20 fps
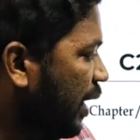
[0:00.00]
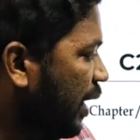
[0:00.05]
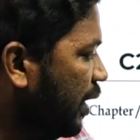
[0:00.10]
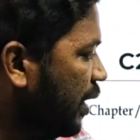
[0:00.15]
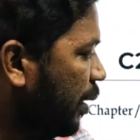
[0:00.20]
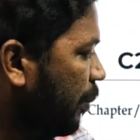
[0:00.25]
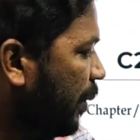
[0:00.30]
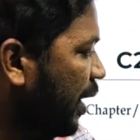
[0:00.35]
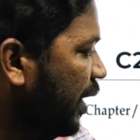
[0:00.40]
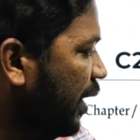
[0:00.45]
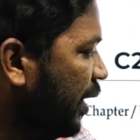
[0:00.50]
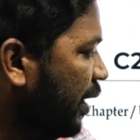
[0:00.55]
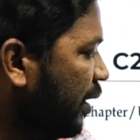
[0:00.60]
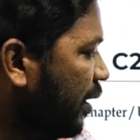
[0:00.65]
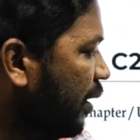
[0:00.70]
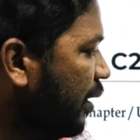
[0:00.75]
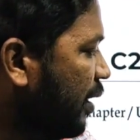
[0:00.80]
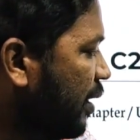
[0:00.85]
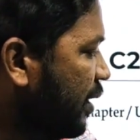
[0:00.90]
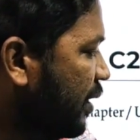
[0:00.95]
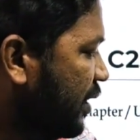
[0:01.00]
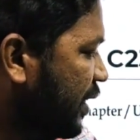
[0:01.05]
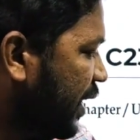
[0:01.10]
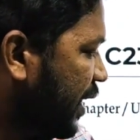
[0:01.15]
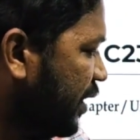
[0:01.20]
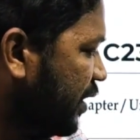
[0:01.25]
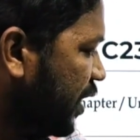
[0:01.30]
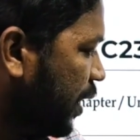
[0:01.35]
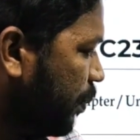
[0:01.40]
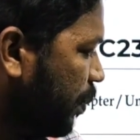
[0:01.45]
అండ్ రిమైనింగ్
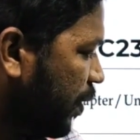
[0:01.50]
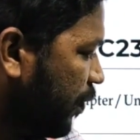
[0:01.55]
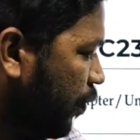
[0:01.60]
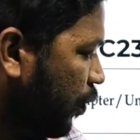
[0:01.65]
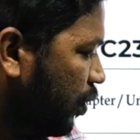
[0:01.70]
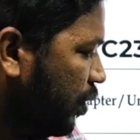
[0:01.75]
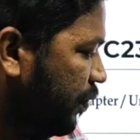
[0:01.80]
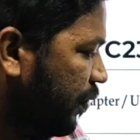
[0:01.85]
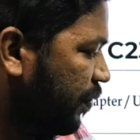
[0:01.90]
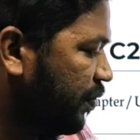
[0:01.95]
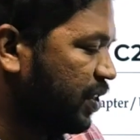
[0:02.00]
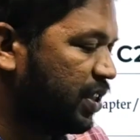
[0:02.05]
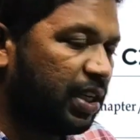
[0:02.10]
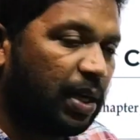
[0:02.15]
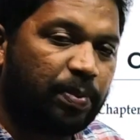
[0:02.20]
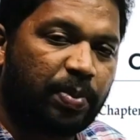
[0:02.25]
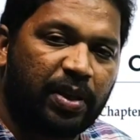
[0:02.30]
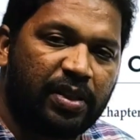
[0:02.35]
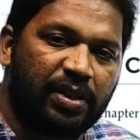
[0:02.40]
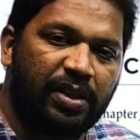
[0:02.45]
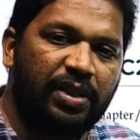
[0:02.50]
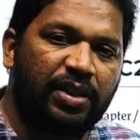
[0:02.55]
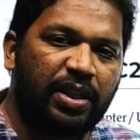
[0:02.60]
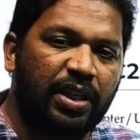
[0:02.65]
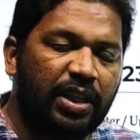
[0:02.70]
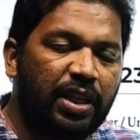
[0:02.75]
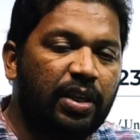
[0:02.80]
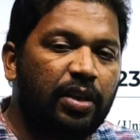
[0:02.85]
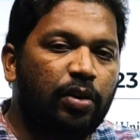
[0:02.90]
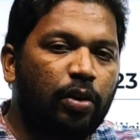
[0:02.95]
సెకండ్ చాప్టర్ ఫోర్త్ ఫిఫ్త్ చాప్టర్స్
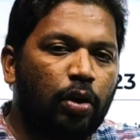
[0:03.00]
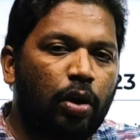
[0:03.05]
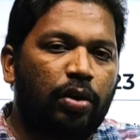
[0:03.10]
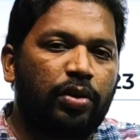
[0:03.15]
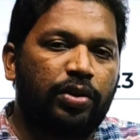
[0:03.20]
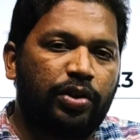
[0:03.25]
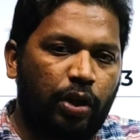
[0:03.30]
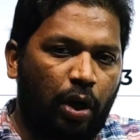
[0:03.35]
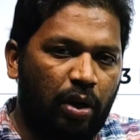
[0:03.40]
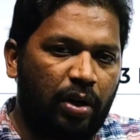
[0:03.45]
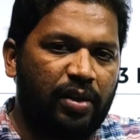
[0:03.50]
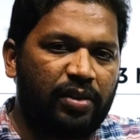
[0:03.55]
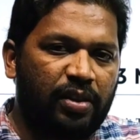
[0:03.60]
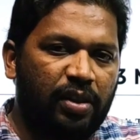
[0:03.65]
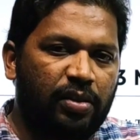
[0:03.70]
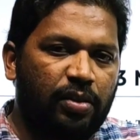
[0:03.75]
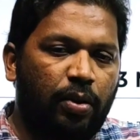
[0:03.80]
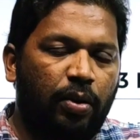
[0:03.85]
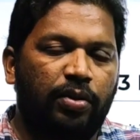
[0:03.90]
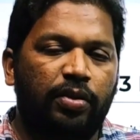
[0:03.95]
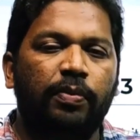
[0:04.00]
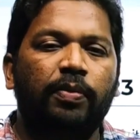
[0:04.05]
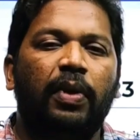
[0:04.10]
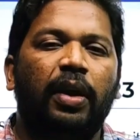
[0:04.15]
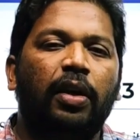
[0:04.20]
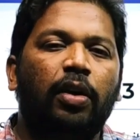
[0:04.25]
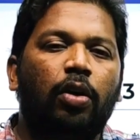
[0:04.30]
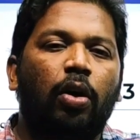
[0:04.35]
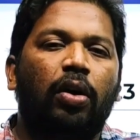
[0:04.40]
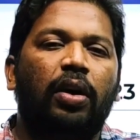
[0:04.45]
నుంచి ఇంకొక షార్ట్ ఆన్సర్స్ కోసం
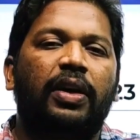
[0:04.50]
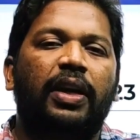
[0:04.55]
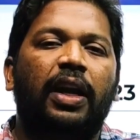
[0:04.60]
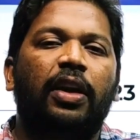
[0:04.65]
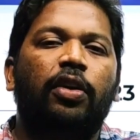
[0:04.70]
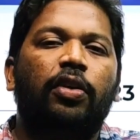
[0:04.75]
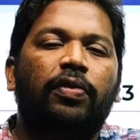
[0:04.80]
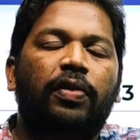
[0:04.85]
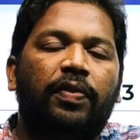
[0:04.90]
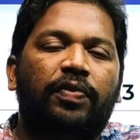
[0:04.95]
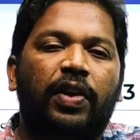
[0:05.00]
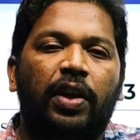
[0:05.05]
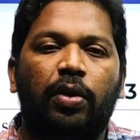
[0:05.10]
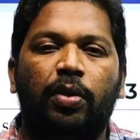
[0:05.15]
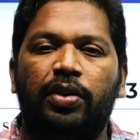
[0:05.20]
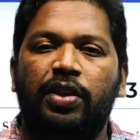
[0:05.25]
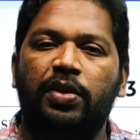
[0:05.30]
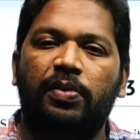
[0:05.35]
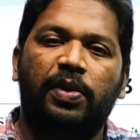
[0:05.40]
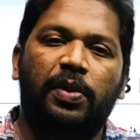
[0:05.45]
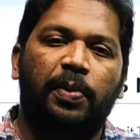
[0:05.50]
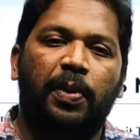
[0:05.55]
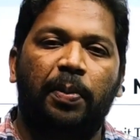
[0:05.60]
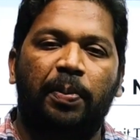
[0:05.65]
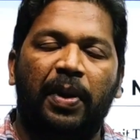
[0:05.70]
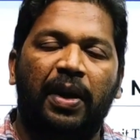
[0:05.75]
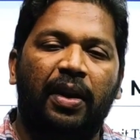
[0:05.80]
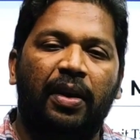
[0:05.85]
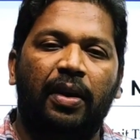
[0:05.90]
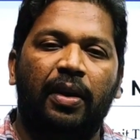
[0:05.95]
ఇంకొక టెన్ టు ఫిఫ్టీన్ క్వశ్చన్స్
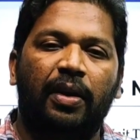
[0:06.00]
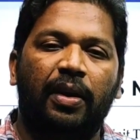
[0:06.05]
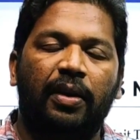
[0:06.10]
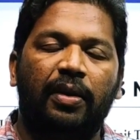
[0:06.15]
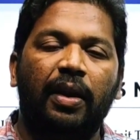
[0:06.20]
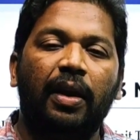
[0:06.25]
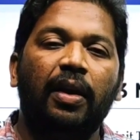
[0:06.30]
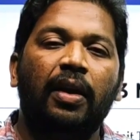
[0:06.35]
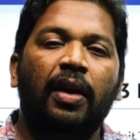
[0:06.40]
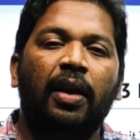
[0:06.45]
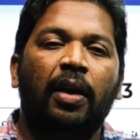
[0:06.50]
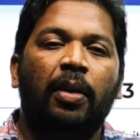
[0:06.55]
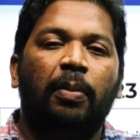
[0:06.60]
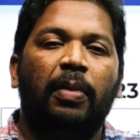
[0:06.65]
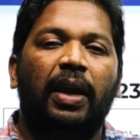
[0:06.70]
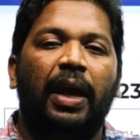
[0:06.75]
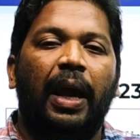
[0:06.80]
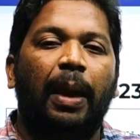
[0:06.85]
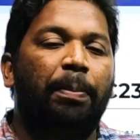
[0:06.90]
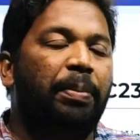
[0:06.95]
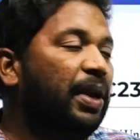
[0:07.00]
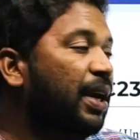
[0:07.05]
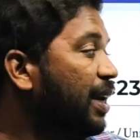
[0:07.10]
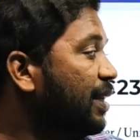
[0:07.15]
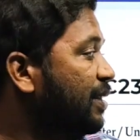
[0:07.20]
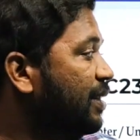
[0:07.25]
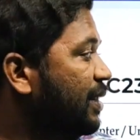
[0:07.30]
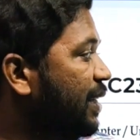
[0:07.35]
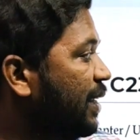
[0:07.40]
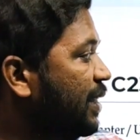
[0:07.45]
ప్రిపేర్ అయినట్టయితే మీరు
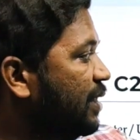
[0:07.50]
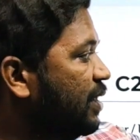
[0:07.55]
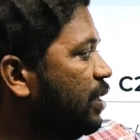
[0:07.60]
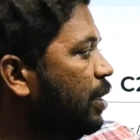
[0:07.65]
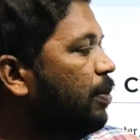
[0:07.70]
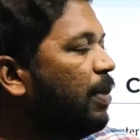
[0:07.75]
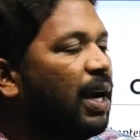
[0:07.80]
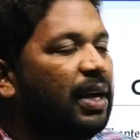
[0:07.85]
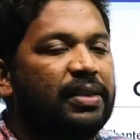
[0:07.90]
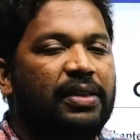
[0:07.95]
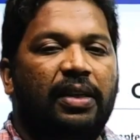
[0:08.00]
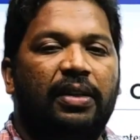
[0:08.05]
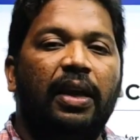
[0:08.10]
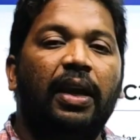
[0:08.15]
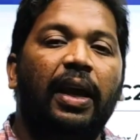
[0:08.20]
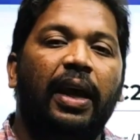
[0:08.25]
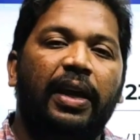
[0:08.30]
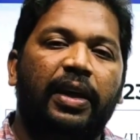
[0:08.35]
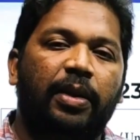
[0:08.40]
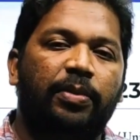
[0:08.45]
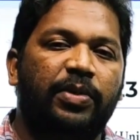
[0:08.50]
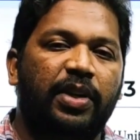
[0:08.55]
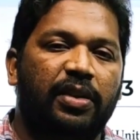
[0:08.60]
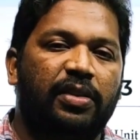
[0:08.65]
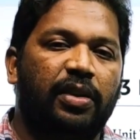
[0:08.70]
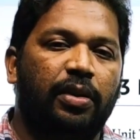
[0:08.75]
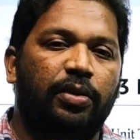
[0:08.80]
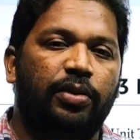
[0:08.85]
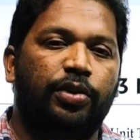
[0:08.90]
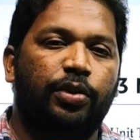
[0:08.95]
హ్యాపీగా సిక్స్టీ మార్క్స్ అయితే అటెంప్ట్
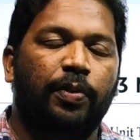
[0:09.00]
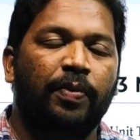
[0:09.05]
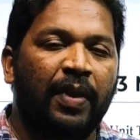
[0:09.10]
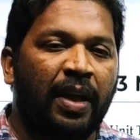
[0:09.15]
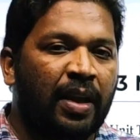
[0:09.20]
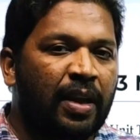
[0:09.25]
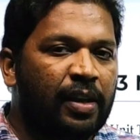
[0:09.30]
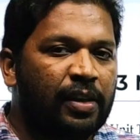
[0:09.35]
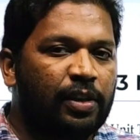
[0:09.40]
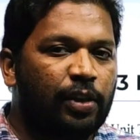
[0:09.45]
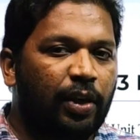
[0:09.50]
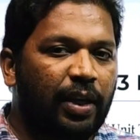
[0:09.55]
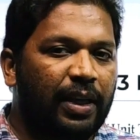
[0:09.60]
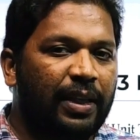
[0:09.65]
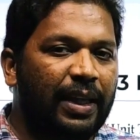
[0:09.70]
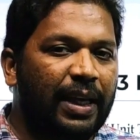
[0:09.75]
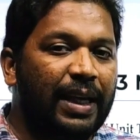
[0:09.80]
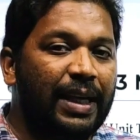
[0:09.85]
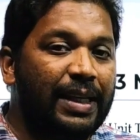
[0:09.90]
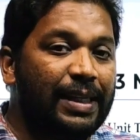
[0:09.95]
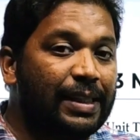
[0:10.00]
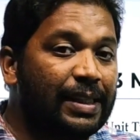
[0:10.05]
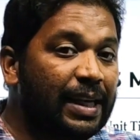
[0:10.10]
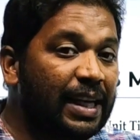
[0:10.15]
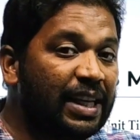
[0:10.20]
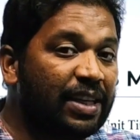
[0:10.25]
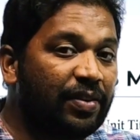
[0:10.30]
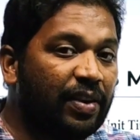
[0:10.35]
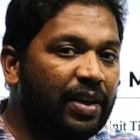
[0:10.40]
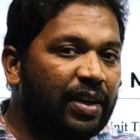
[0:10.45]
చేసేవచ్చు సో ఇది
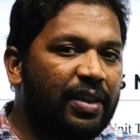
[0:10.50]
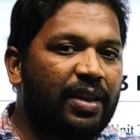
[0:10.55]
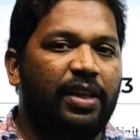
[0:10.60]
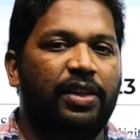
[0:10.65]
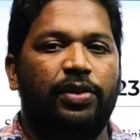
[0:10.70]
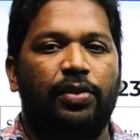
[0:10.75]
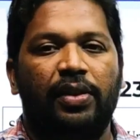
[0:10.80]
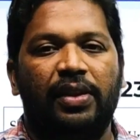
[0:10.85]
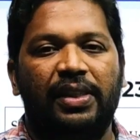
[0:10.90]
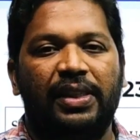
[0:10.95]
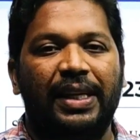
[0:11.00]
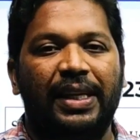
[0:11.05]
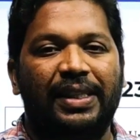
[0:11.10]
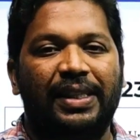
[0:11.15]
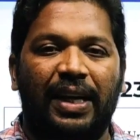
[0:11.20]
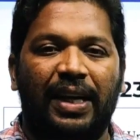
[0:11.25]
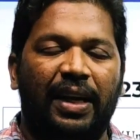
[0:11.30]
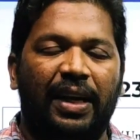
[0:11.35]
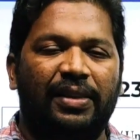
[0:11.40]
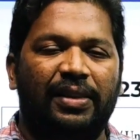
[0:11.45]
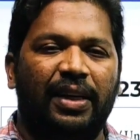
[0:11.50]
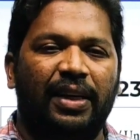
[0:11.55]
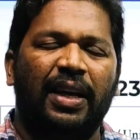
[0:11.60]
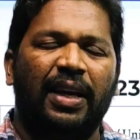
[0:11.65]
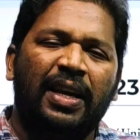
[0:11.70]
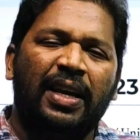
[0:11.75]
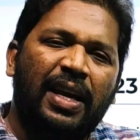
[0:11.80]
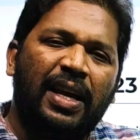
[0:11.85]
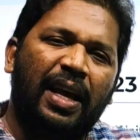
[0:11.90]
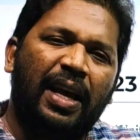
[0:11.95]
సి ట్వంటీ త్రీ స్టూడెంట్స్ కి స్ట్రాటజీ
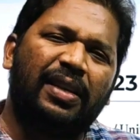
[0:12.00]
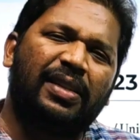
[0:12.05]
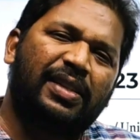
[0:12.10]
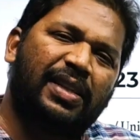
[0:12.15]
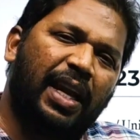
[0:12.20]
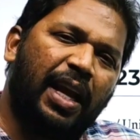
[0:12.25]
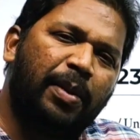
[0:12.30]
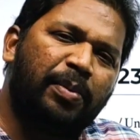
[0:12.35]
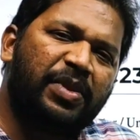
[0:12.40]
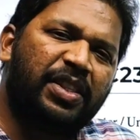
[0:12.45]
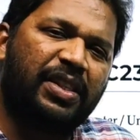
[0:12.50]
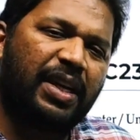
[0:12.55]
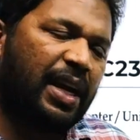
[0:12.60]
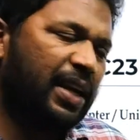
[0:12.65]
అండ్ సేమ్